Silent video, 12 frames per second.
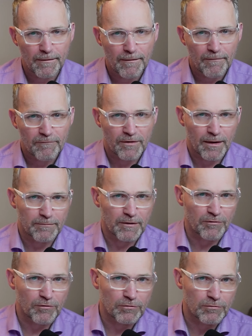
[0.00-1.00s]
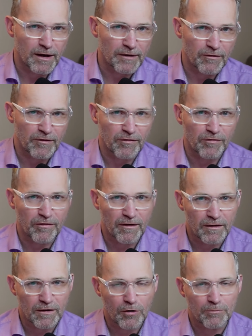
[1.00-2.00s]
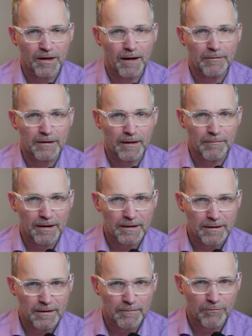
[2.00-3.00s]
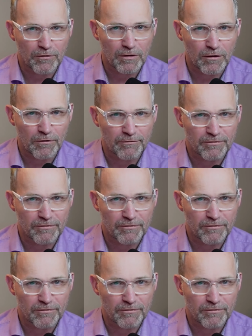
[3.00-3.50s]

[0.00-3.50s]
Wir haben das Konto 6110, da kommt der Arbeitgeberanteil im Soll rauf.